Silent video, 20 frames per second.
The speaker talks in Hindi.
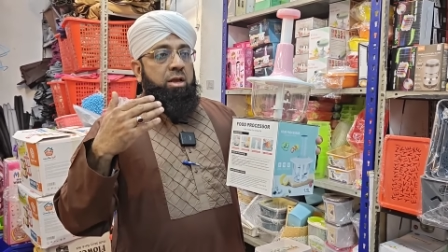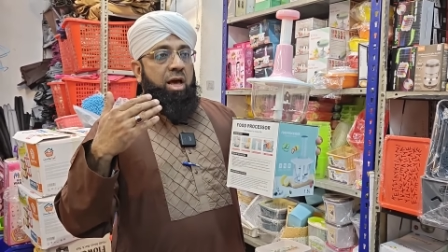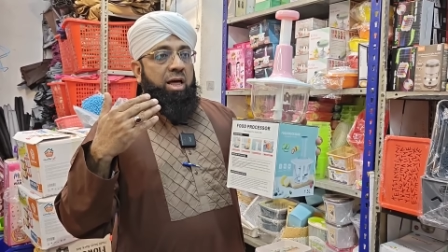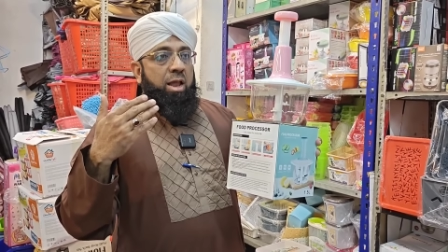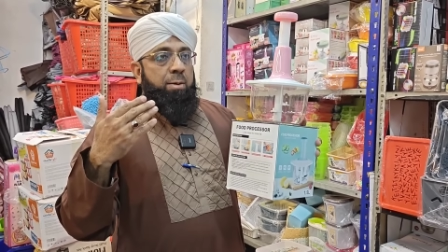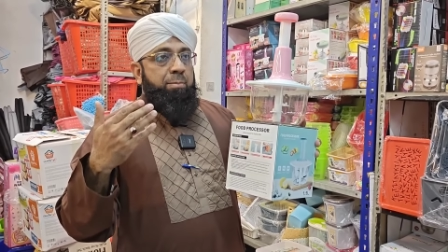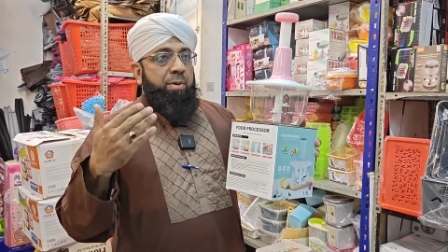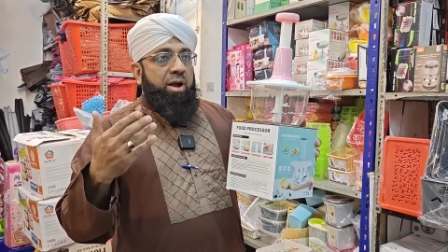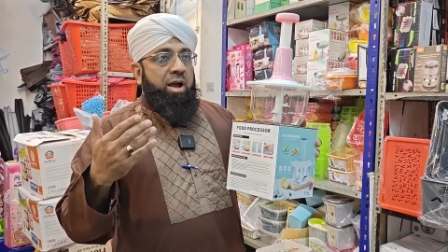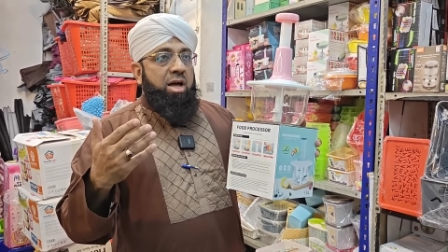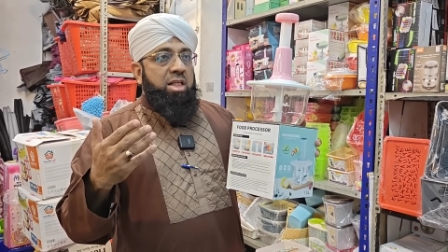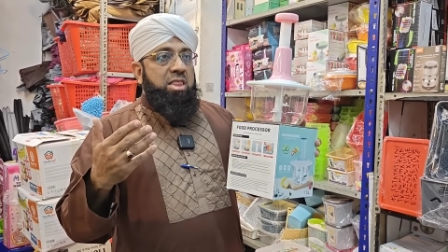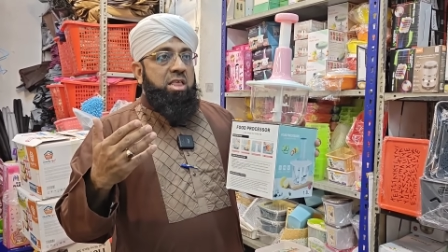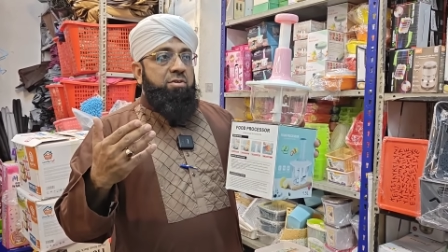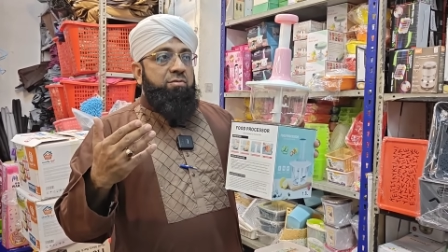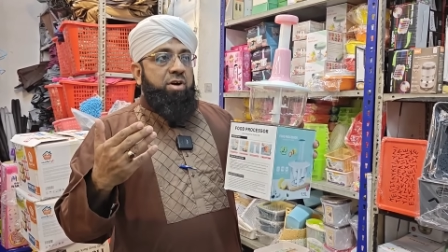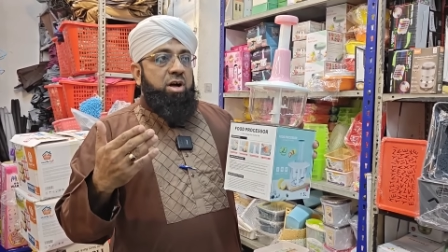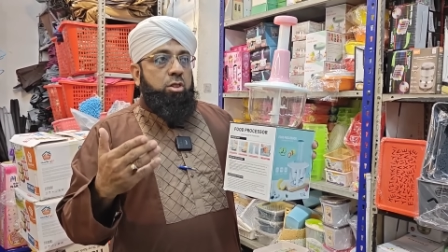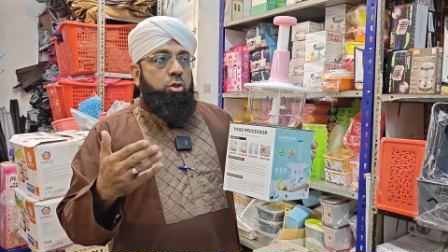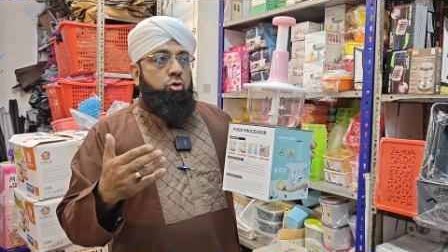खाना
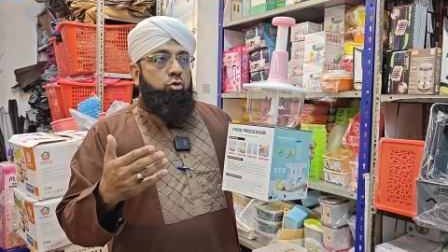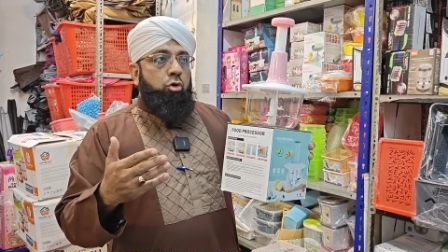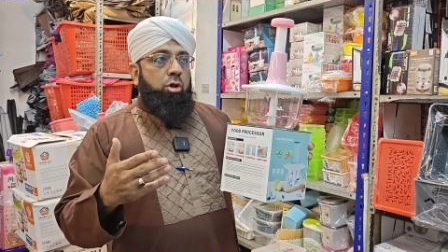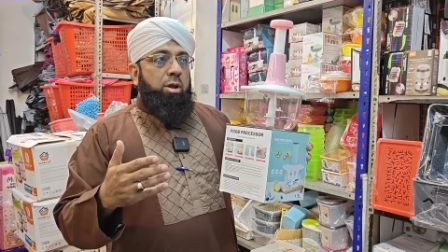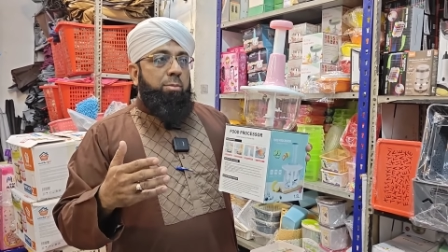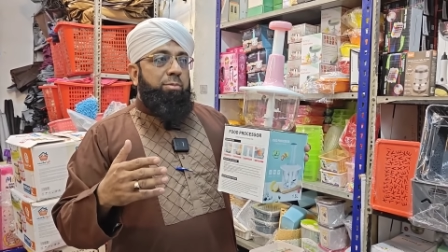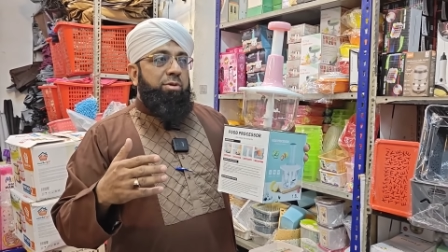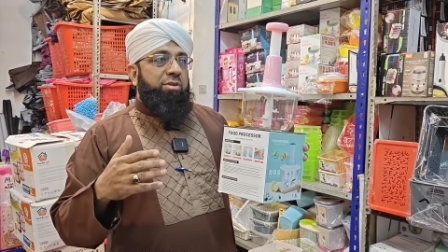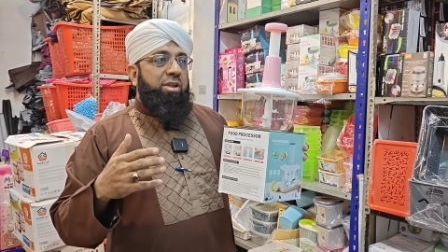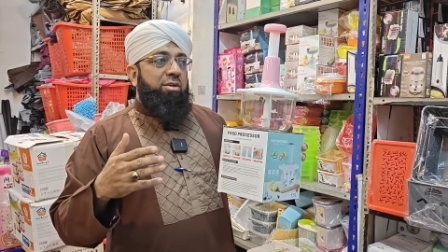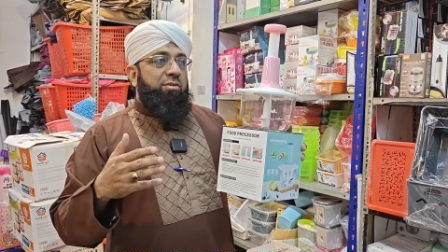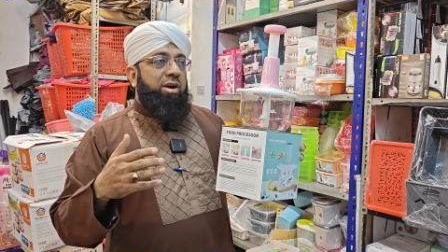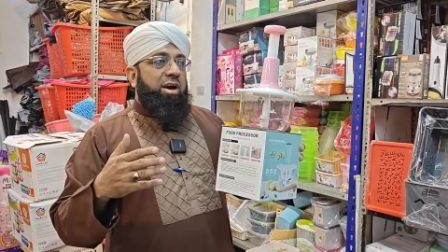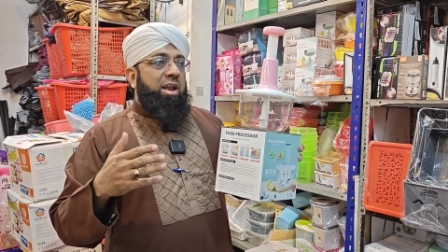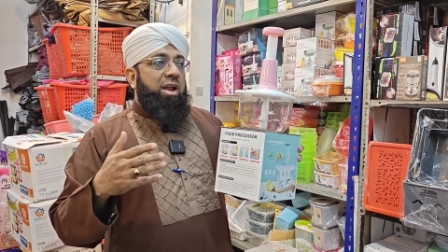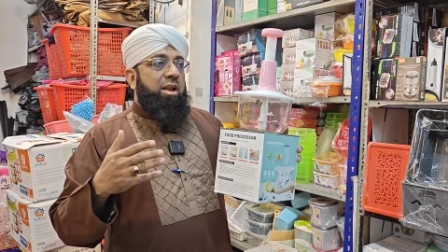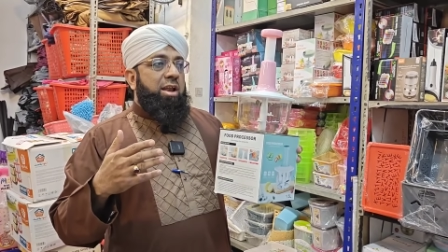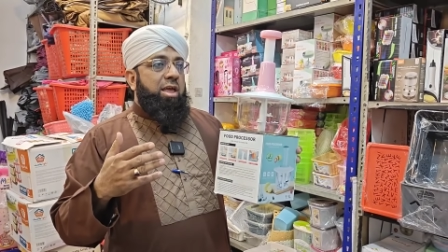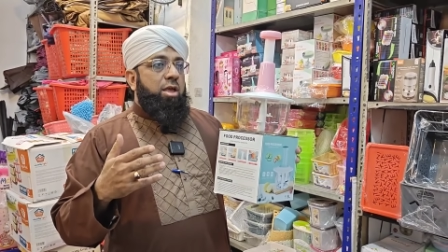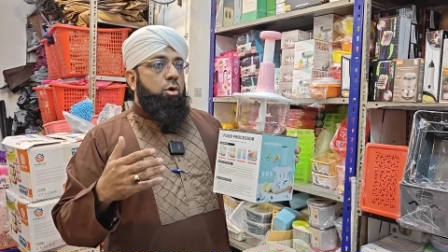पकाते वक्त जो है ना बिजली
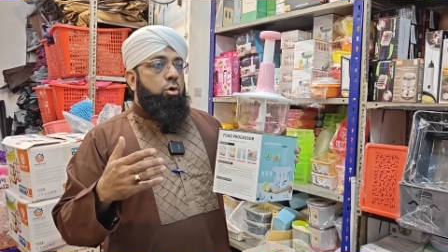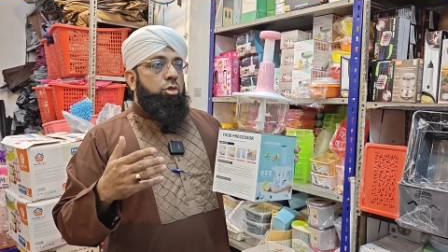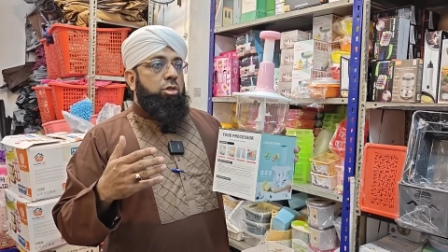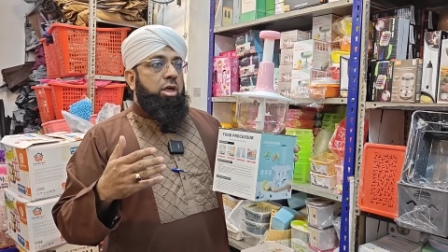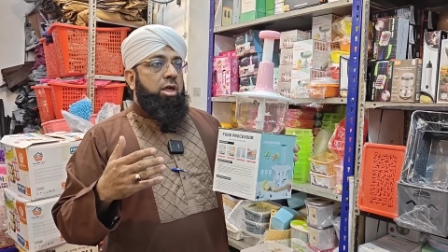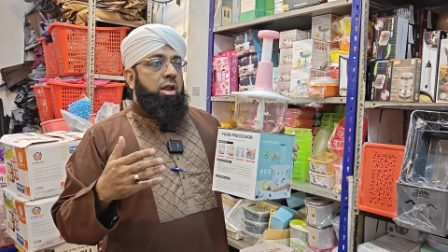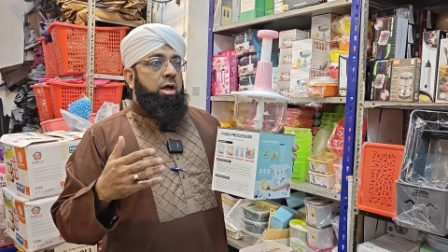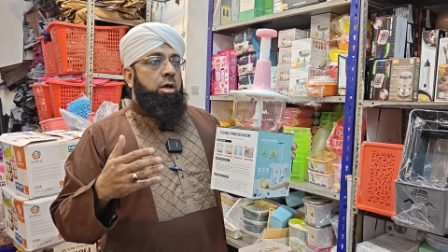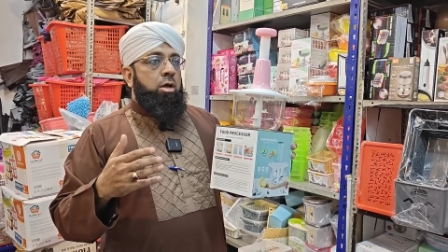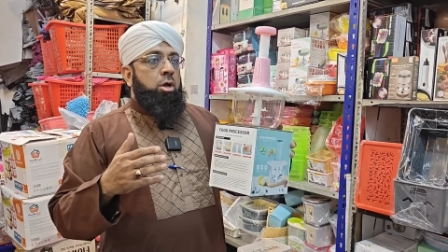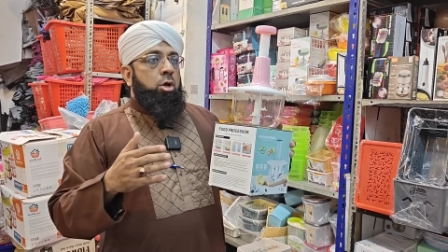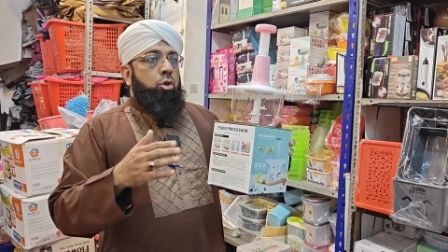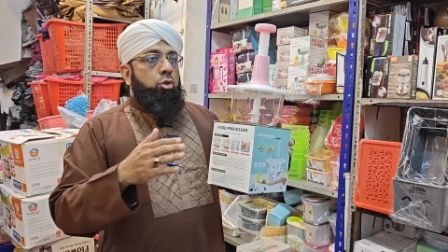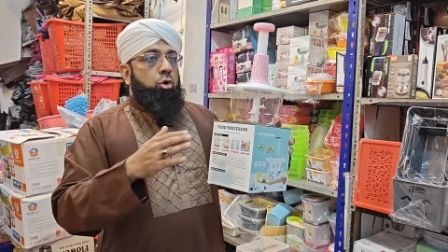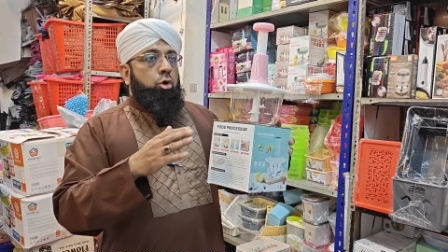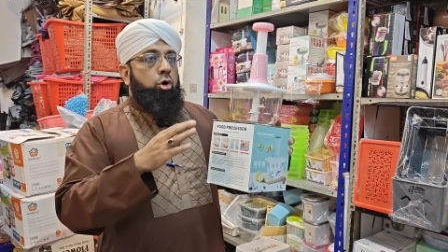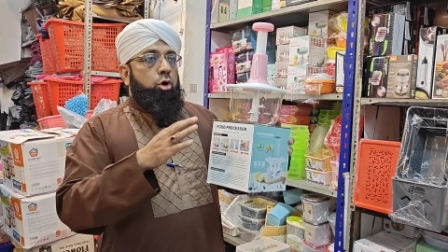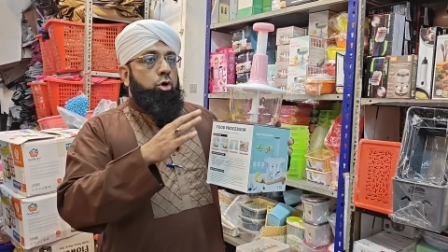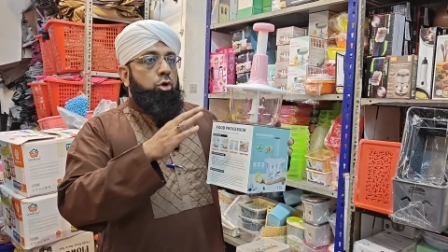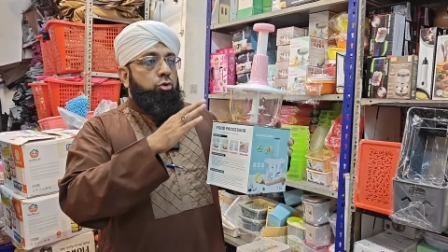वगैरह नहीं होती है ना
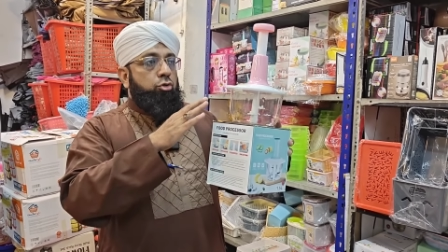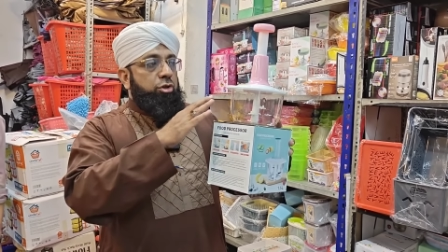तो